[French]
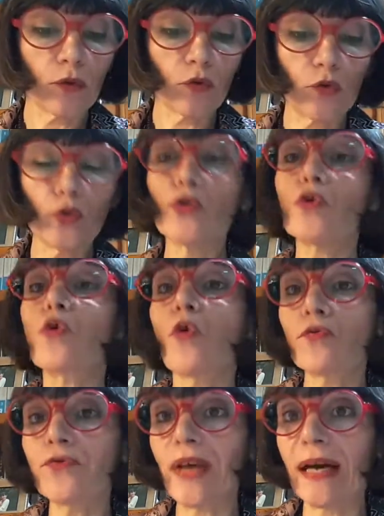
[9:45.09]
de
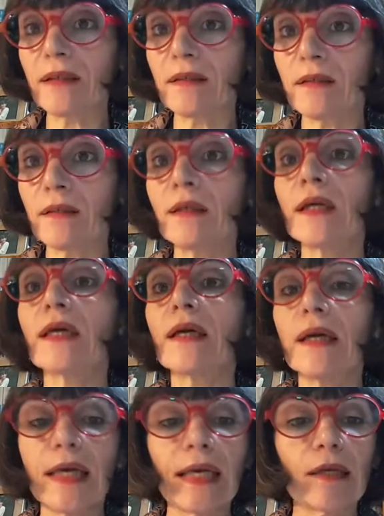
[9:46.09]
contacts
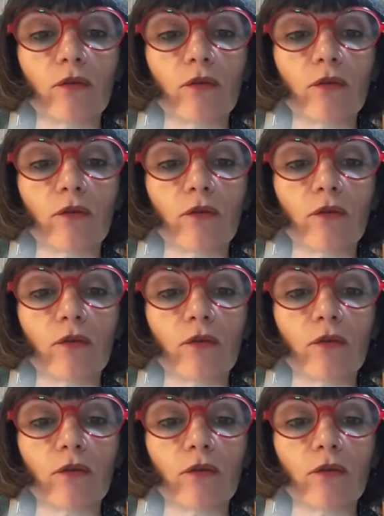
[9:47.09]
et